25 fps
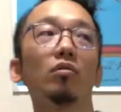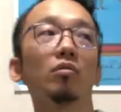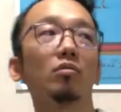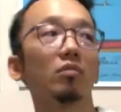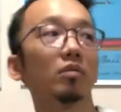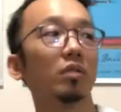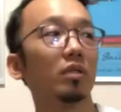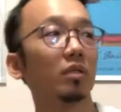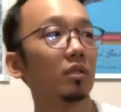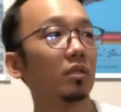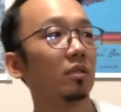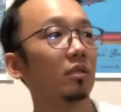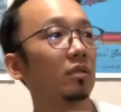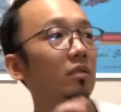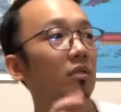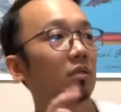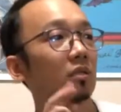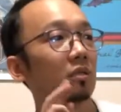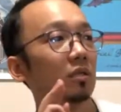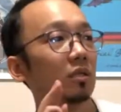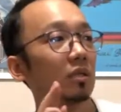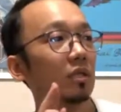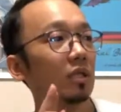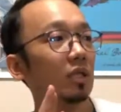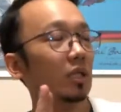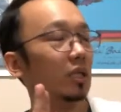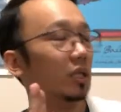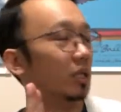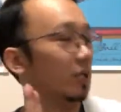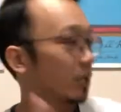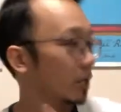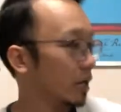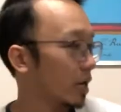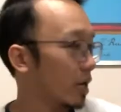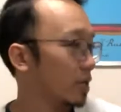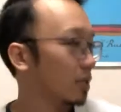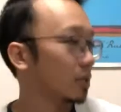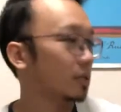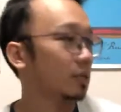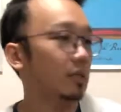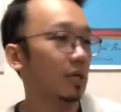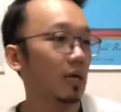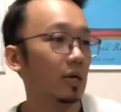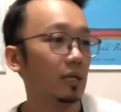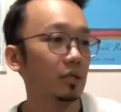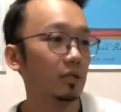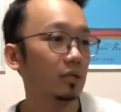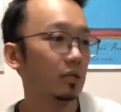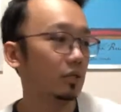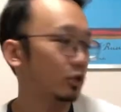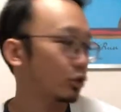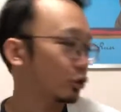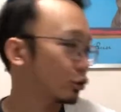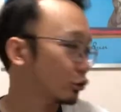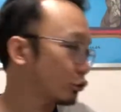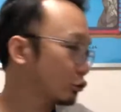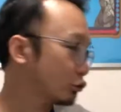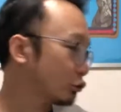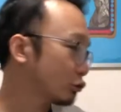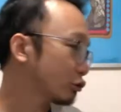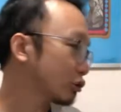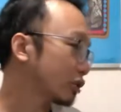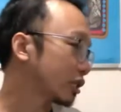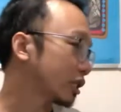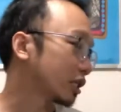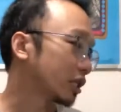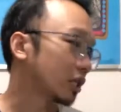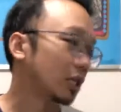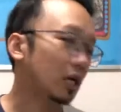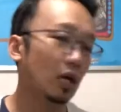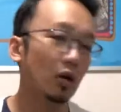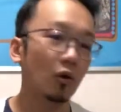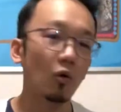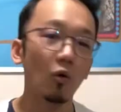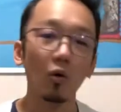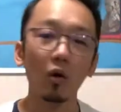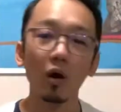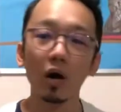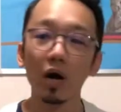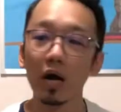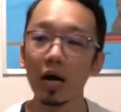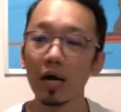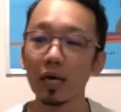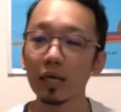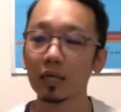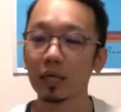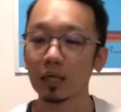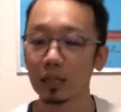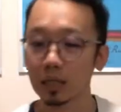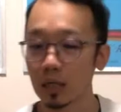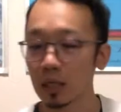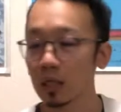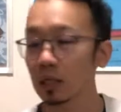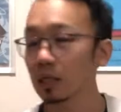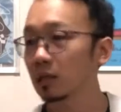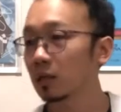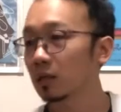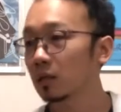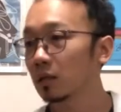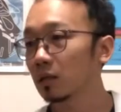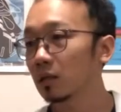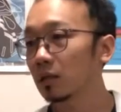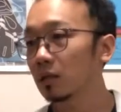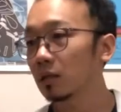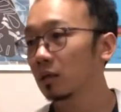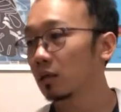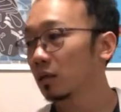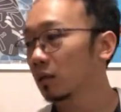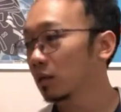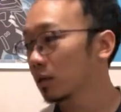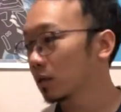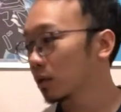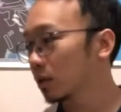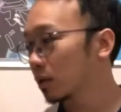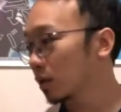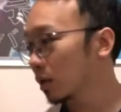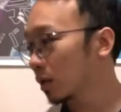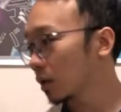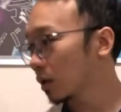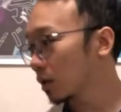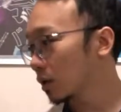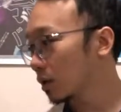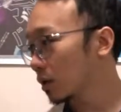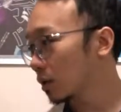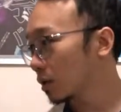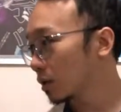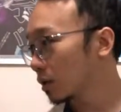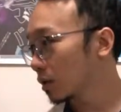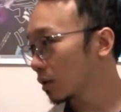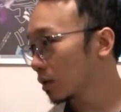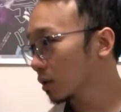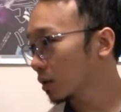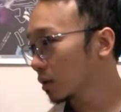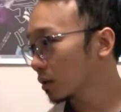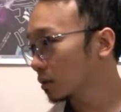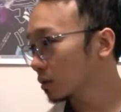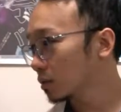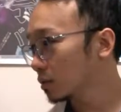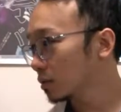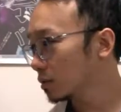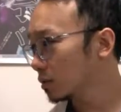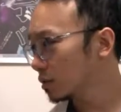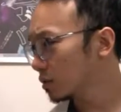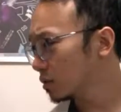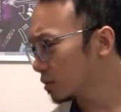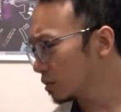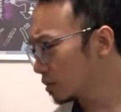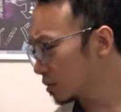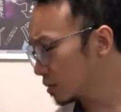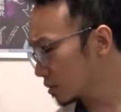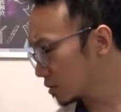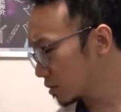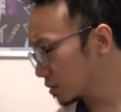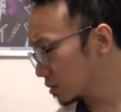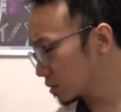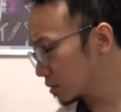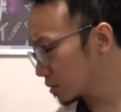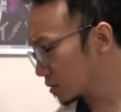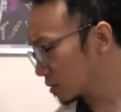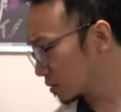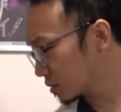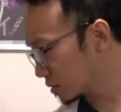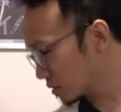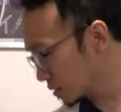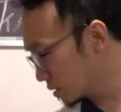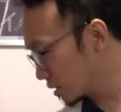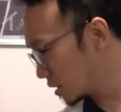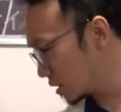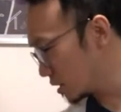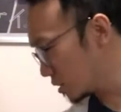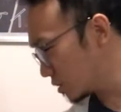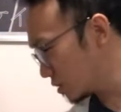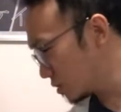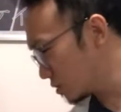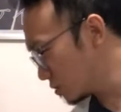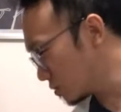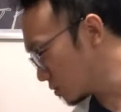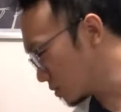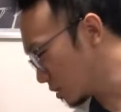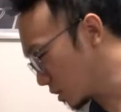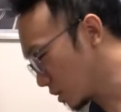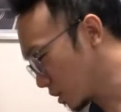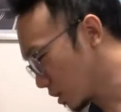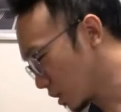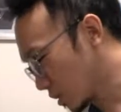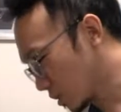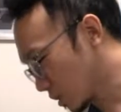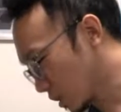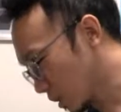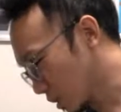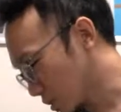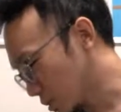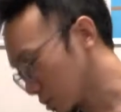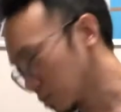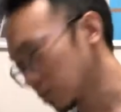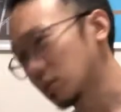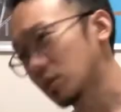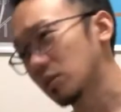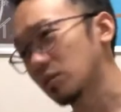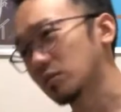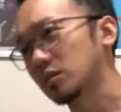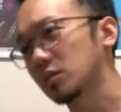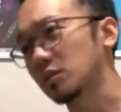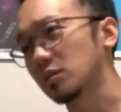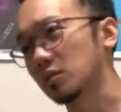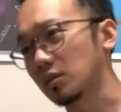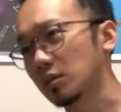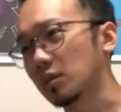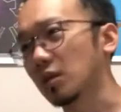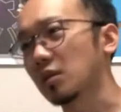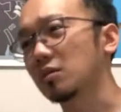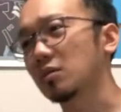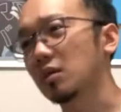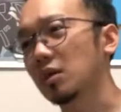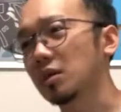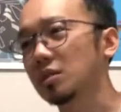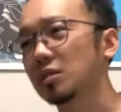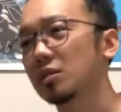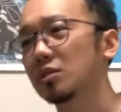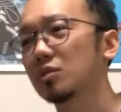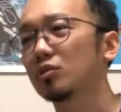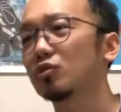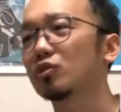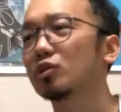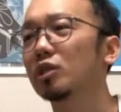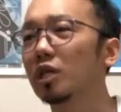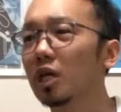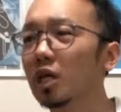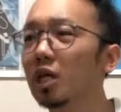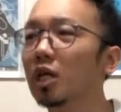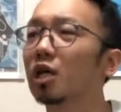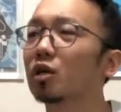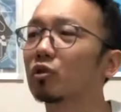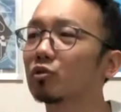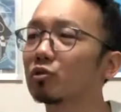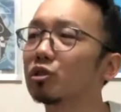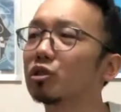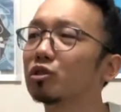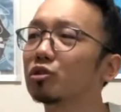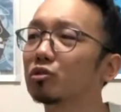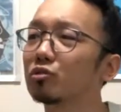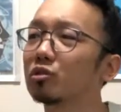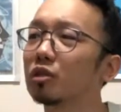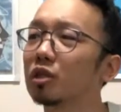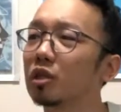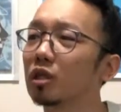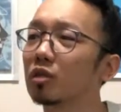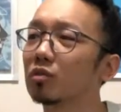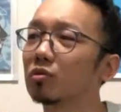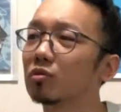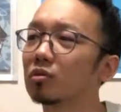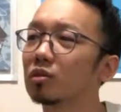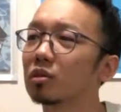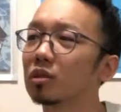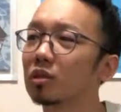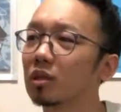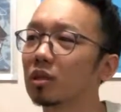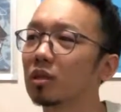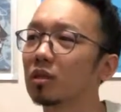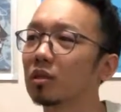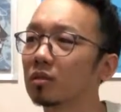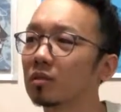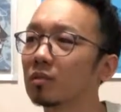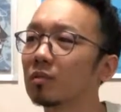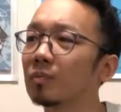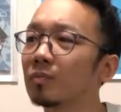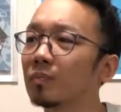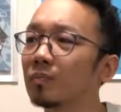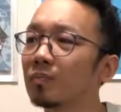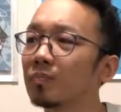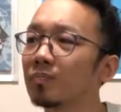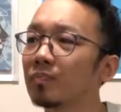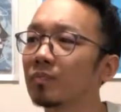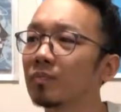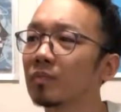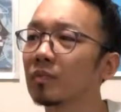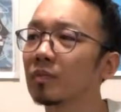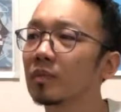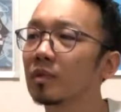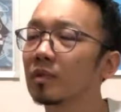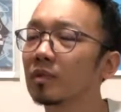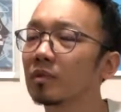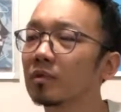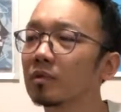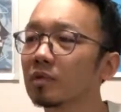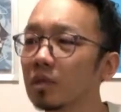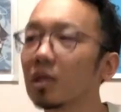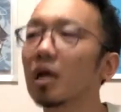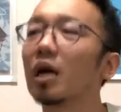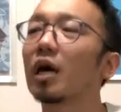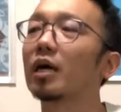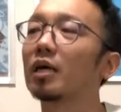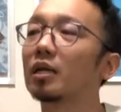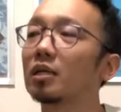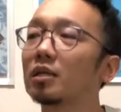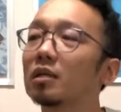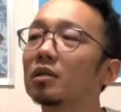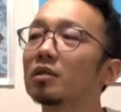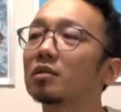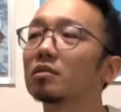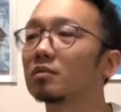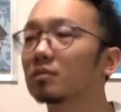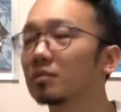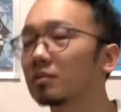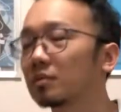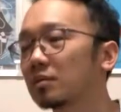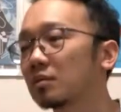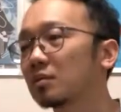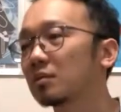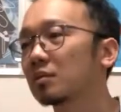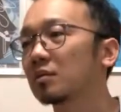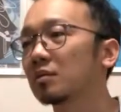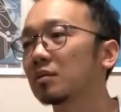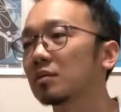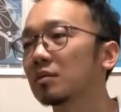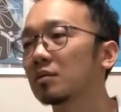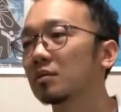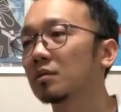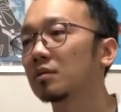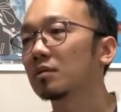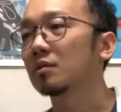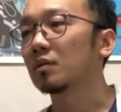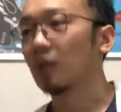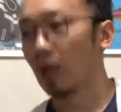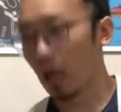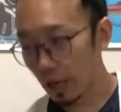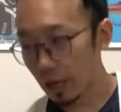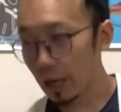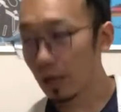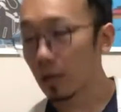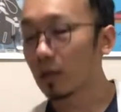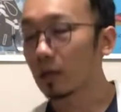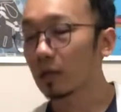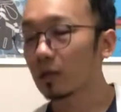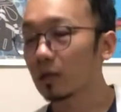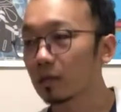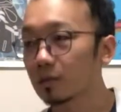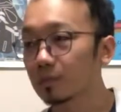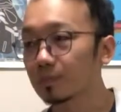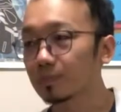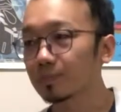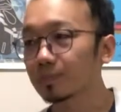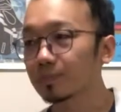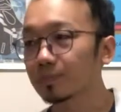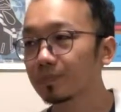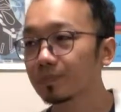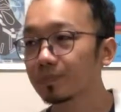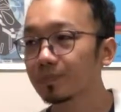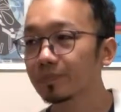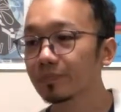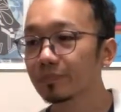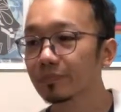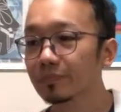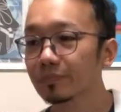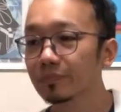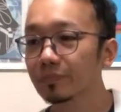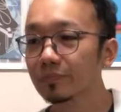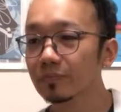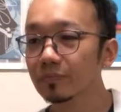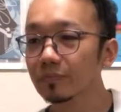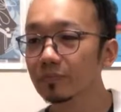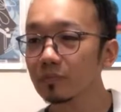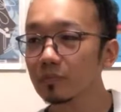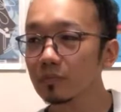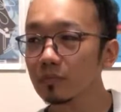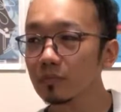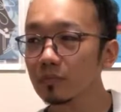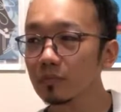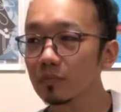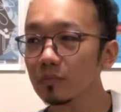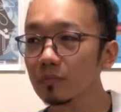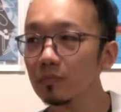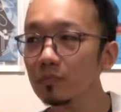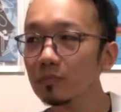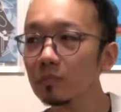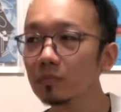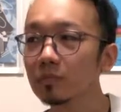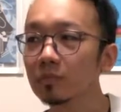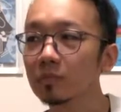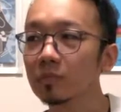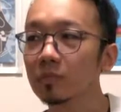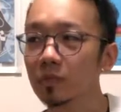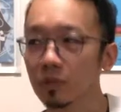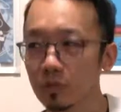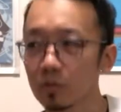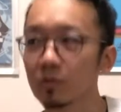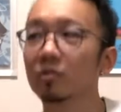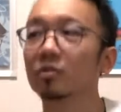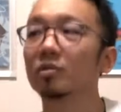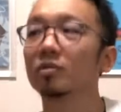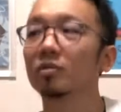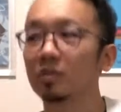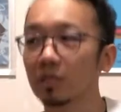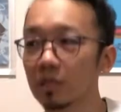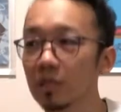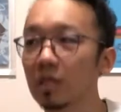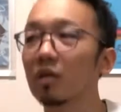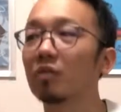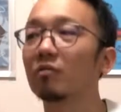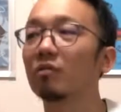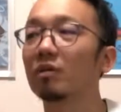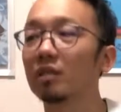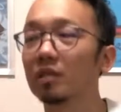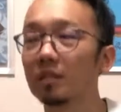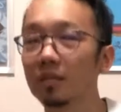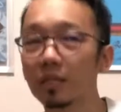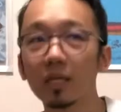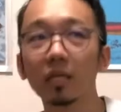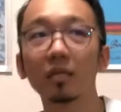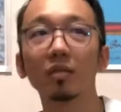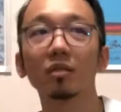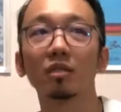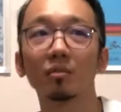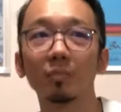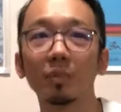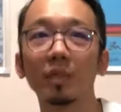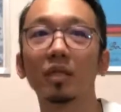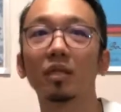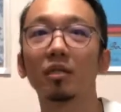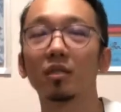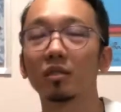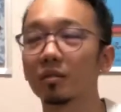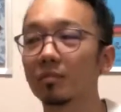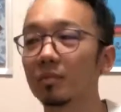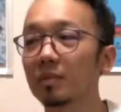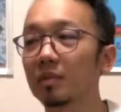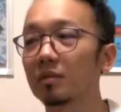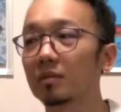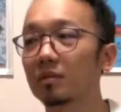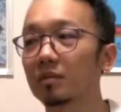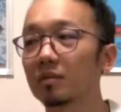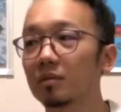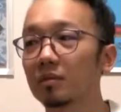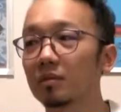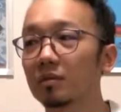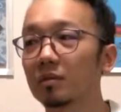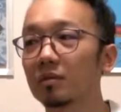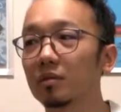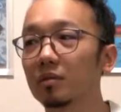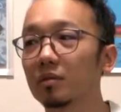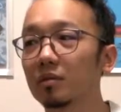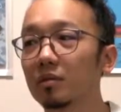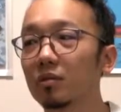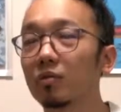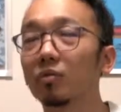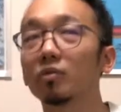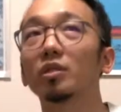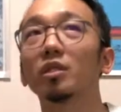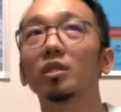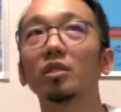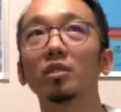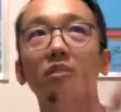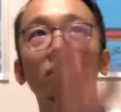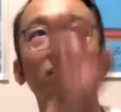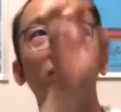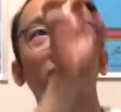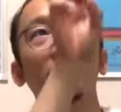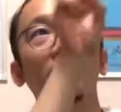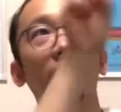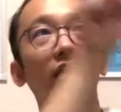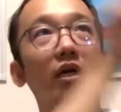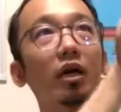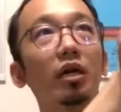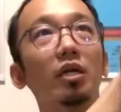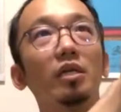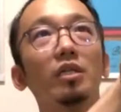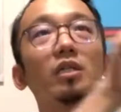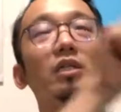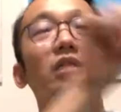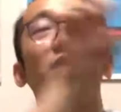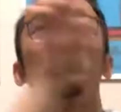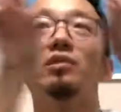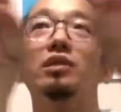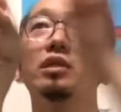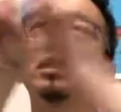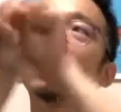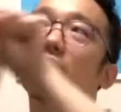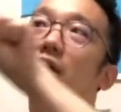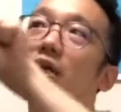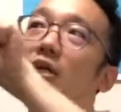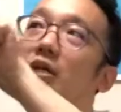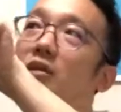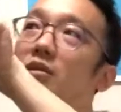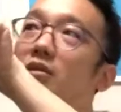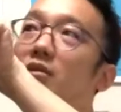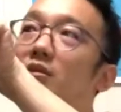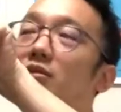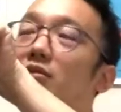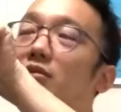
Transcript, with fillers: 限定でしたよね回30人が6回かな1回30人が6回まあまあ180人か180人か120人かどっしか入れないです1日、はい、その6回っていうのは時間割で決められてる決められてます午前中2回昼2回